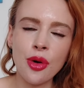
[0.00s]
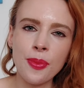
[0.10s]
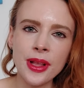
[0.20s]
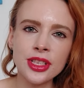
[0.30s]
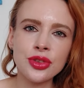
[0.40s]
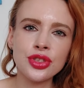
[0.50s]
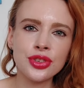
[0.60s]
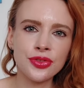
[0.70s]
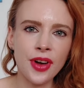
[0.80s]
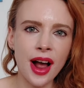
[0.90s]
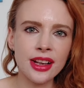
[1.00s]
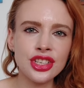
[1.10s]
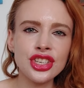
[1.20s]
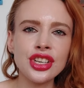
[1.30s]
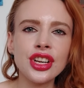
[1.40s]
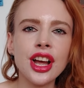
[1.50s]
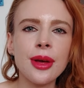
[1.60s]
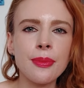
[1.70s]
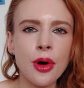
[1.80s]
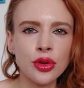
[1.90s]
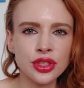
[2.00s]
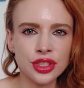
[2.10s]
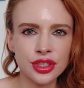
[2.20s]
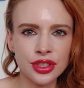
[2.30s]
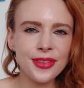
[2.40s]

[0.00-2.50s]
obecność fal silnych emocji.